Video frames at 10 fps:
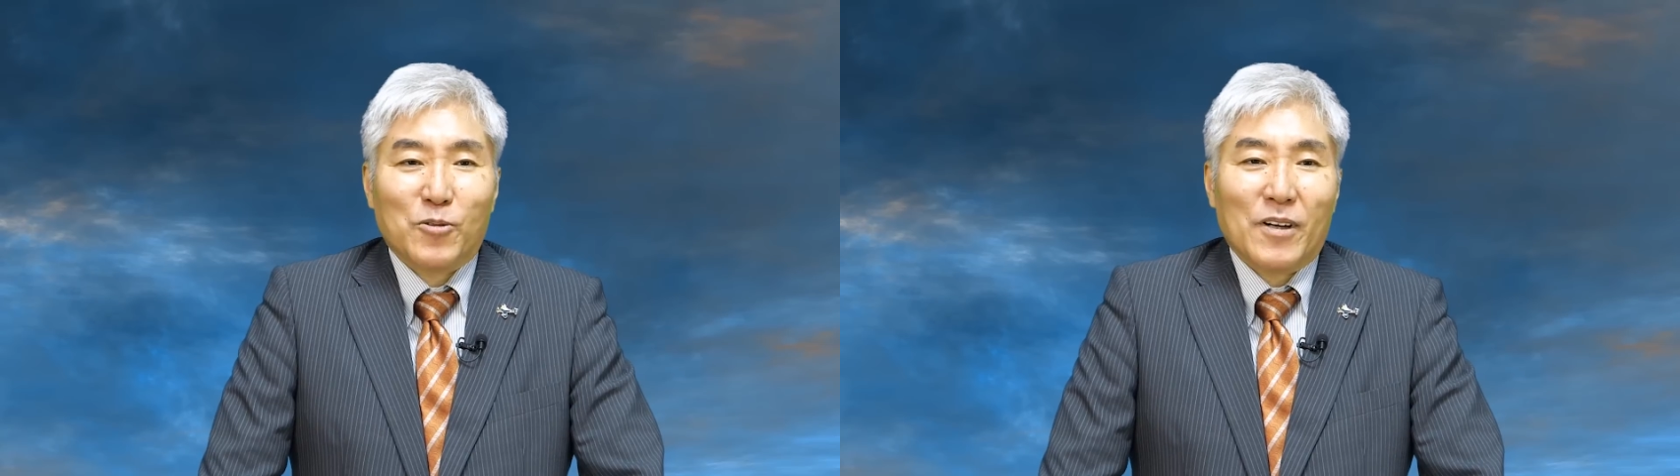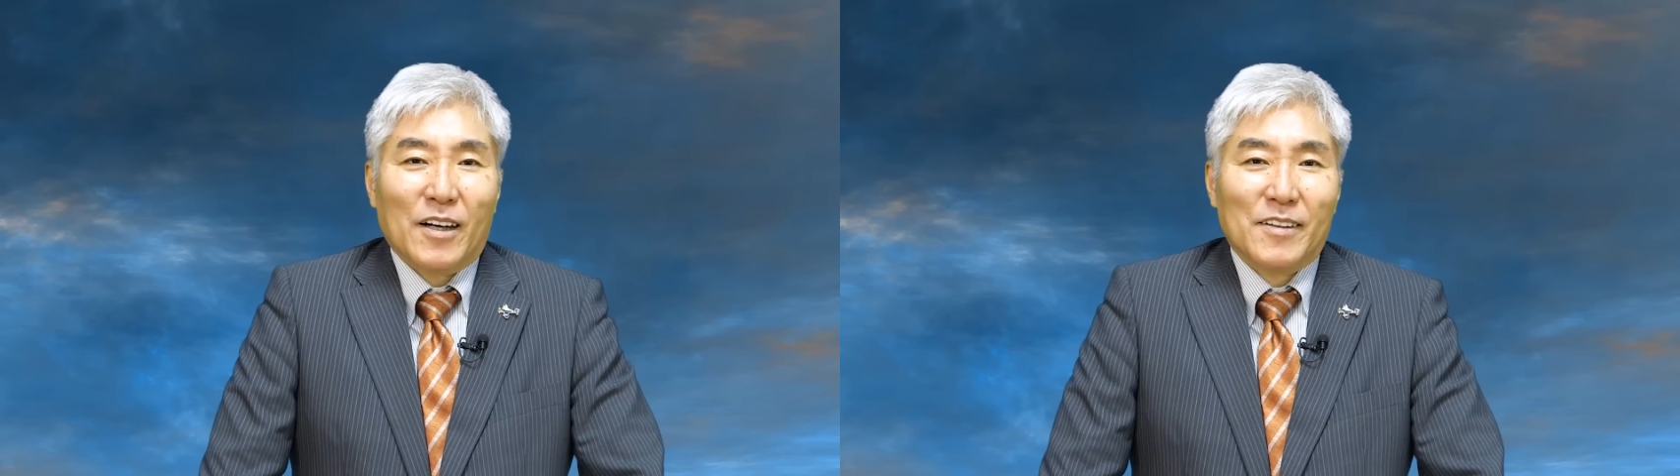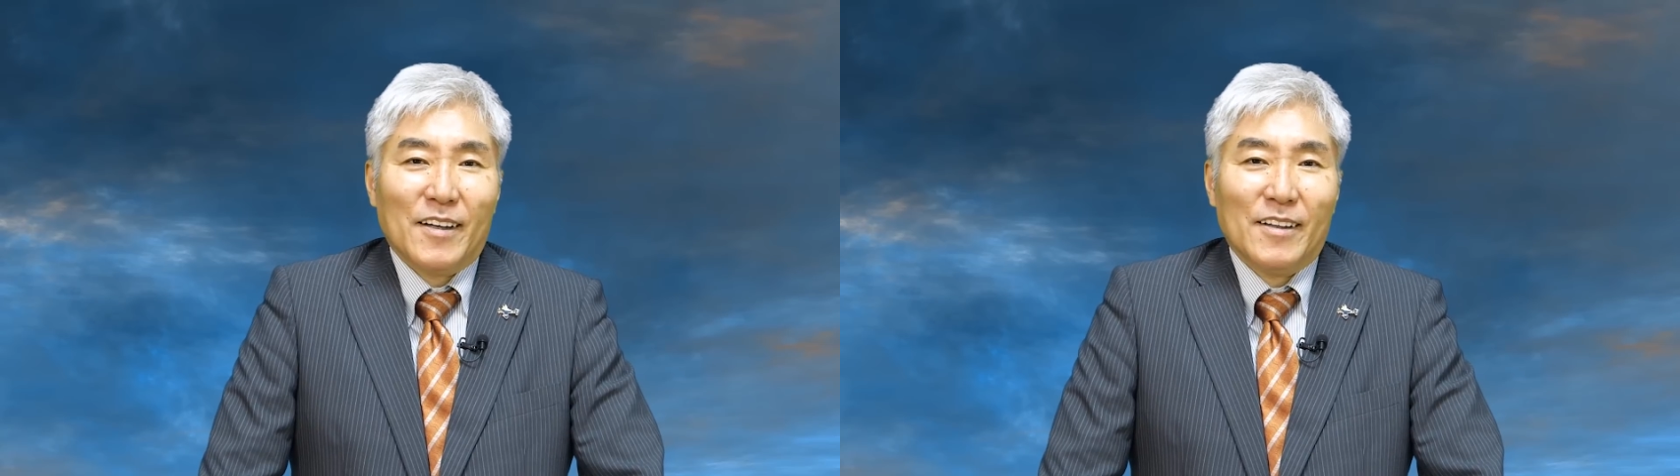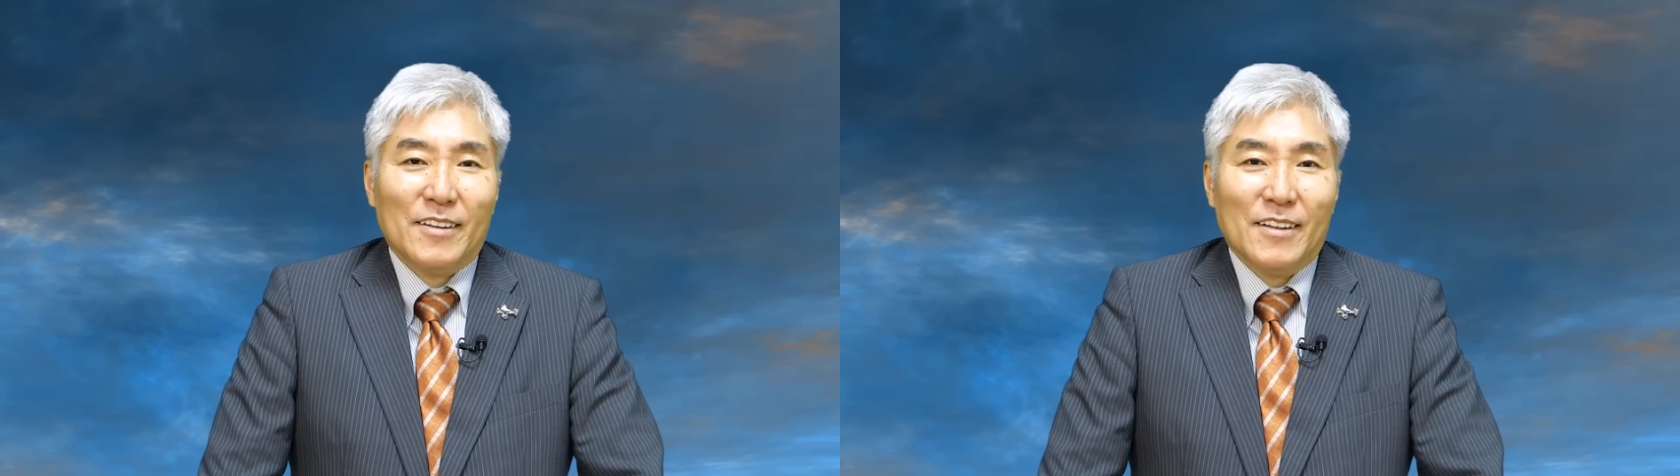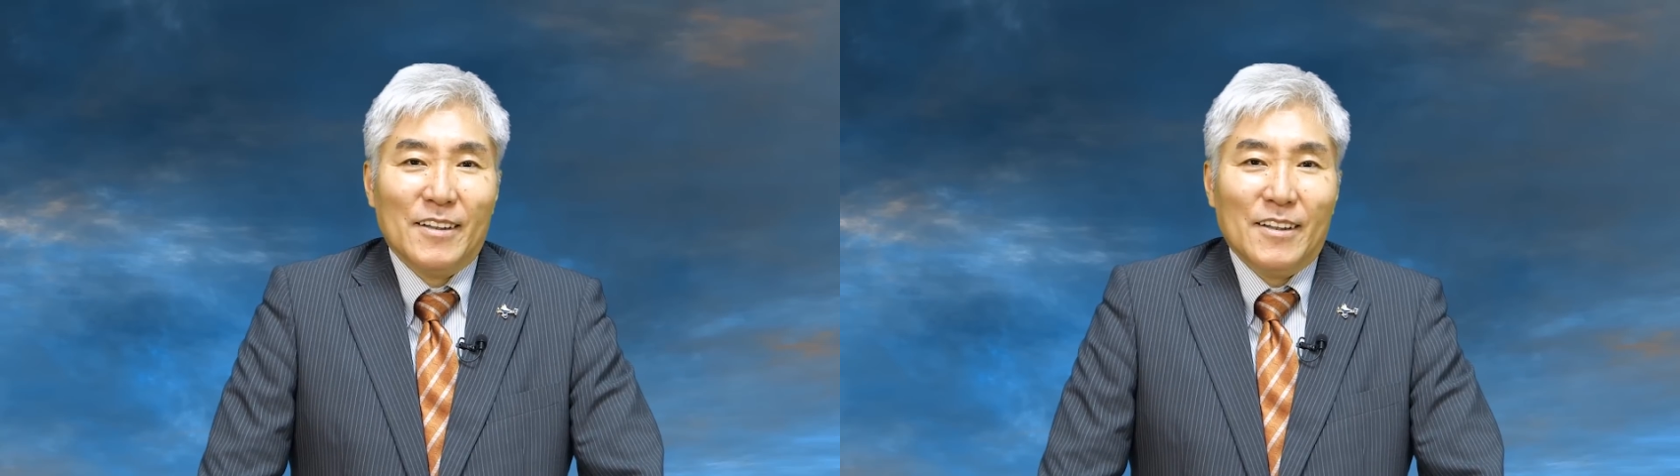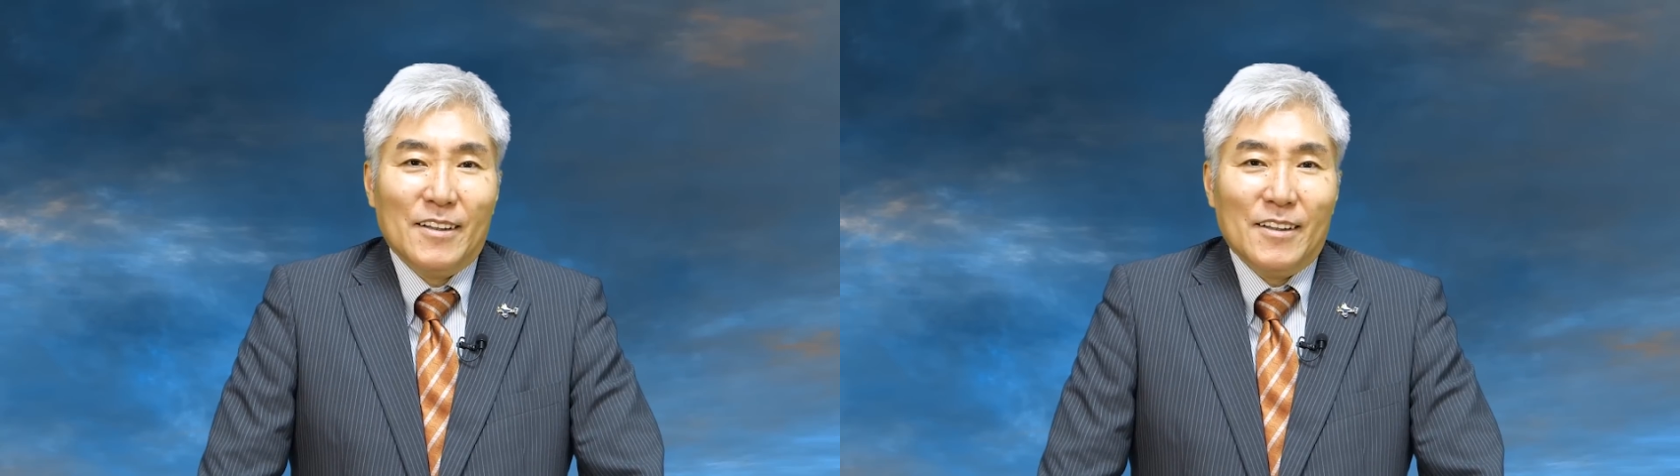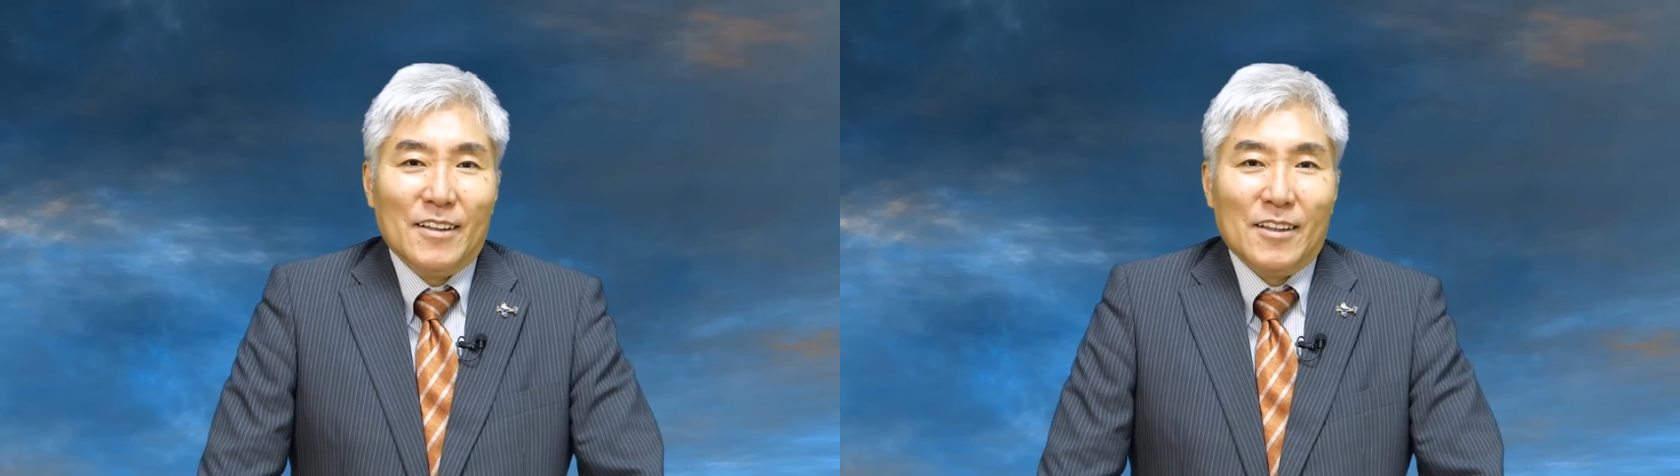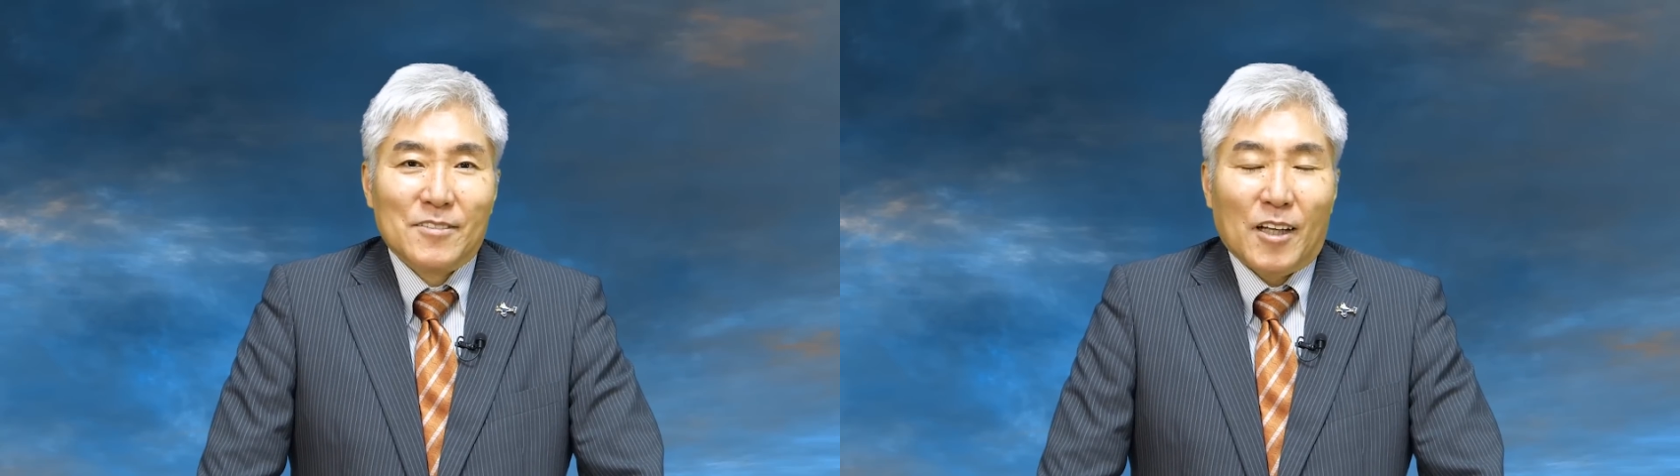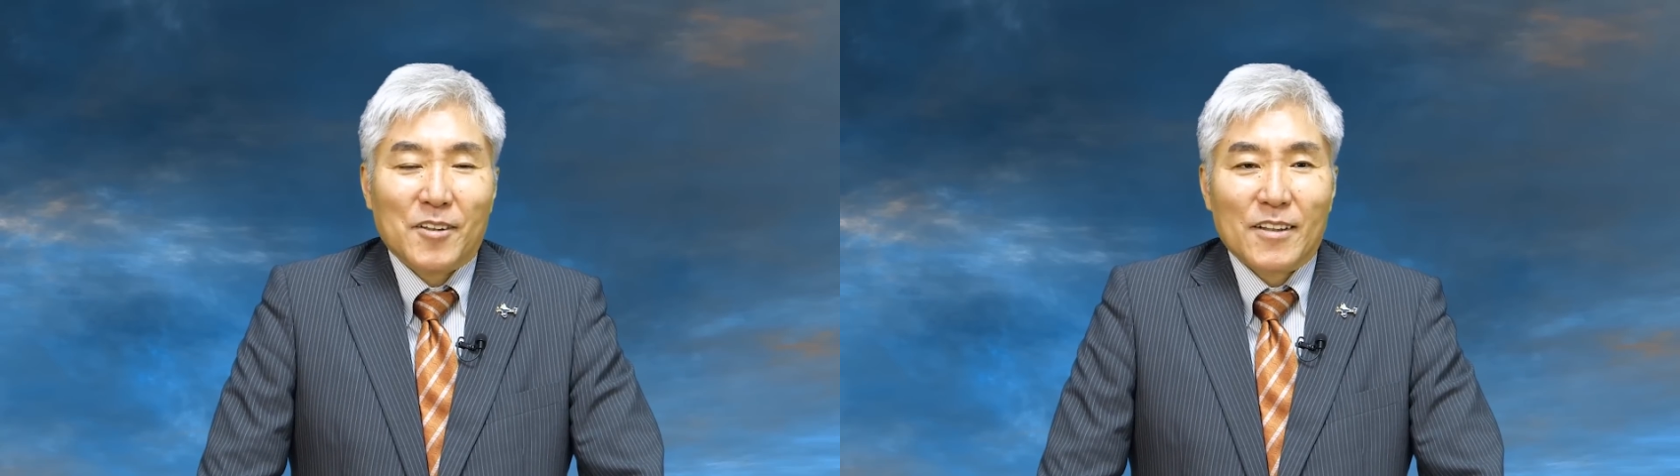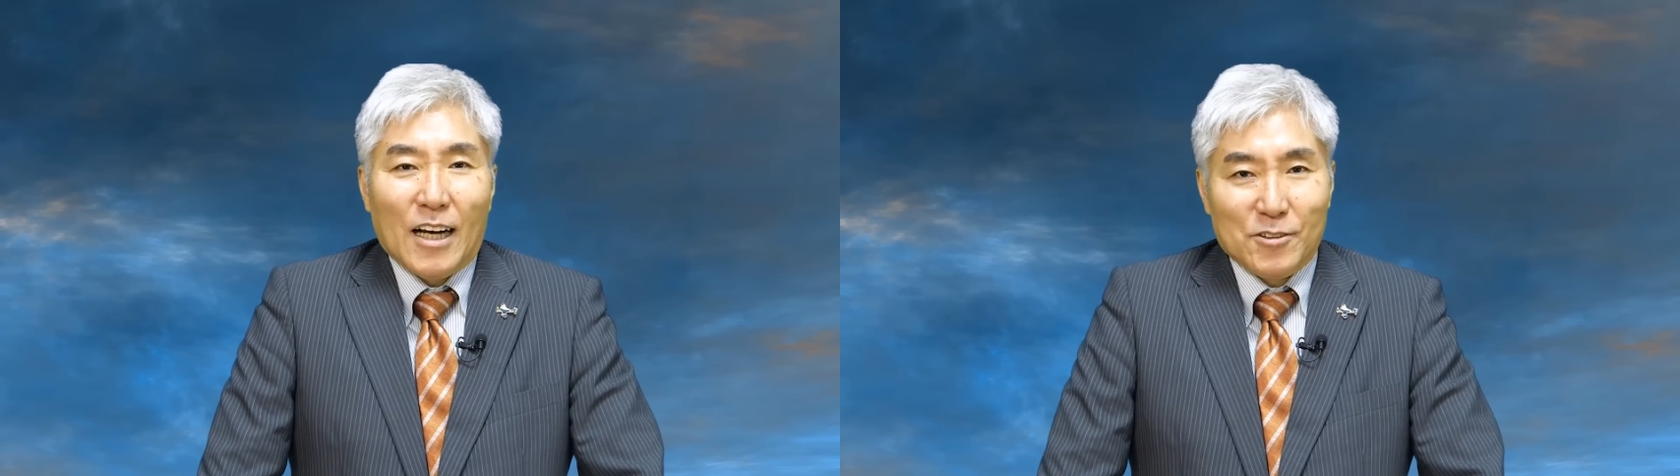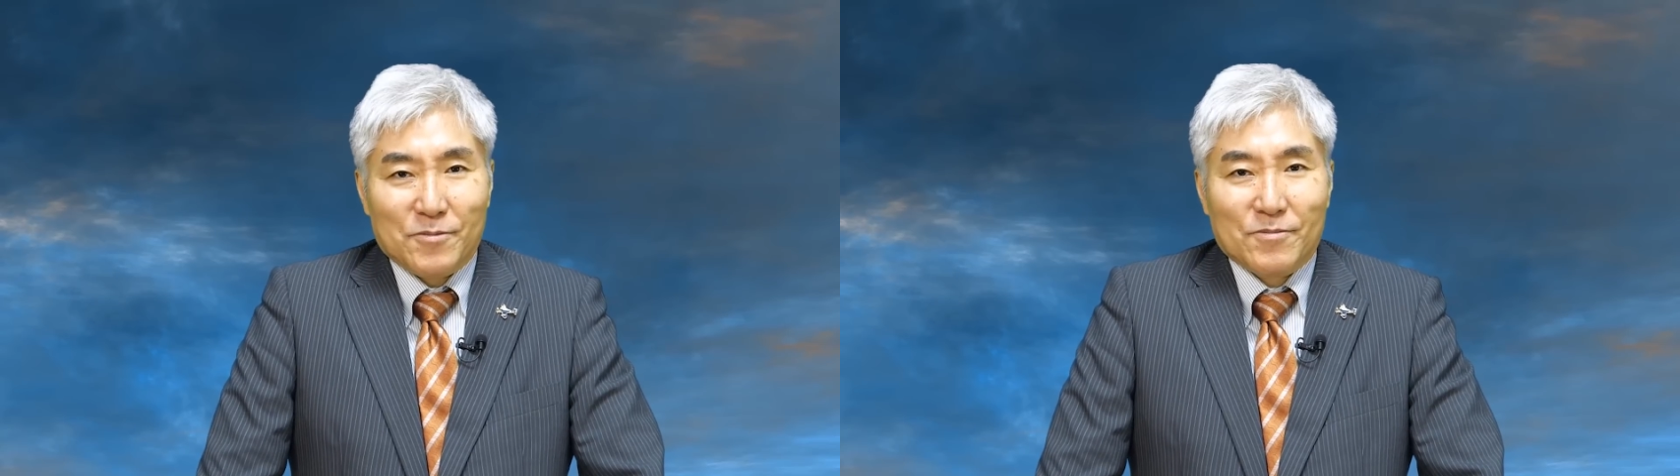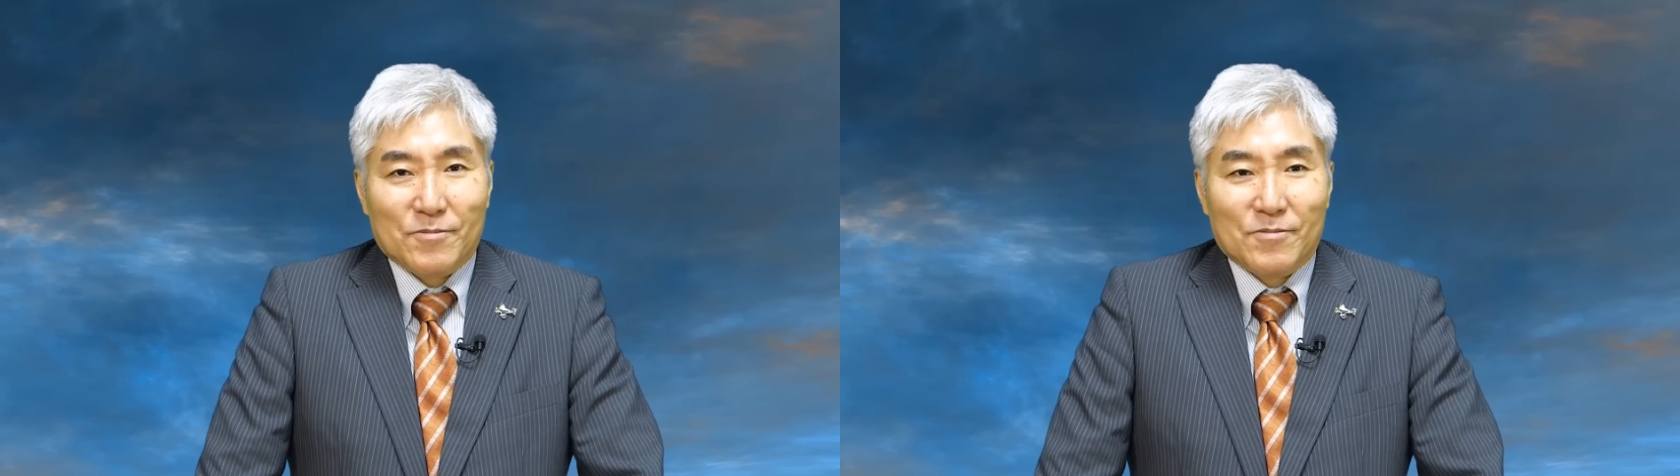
の中で戦う